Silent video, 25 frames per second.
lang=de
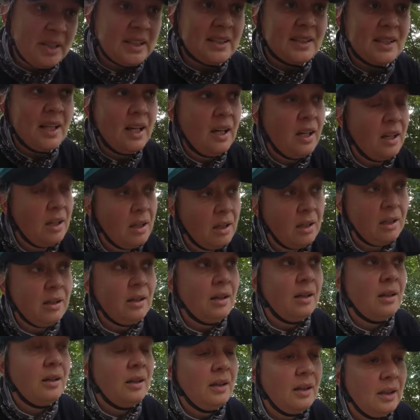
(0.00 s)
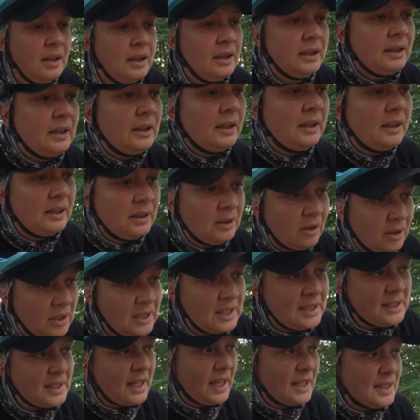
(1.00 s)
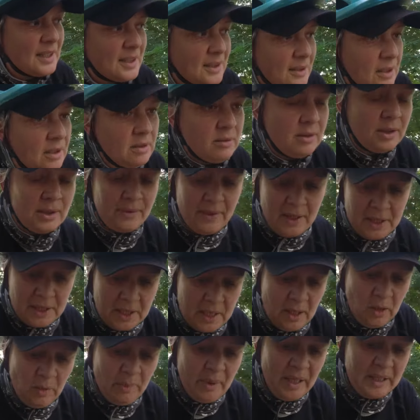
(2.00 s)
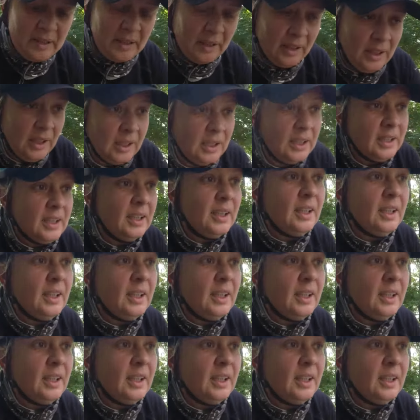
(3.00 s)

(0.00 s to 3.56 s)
habe jetzt noch nicht ganz 20 Kilometer.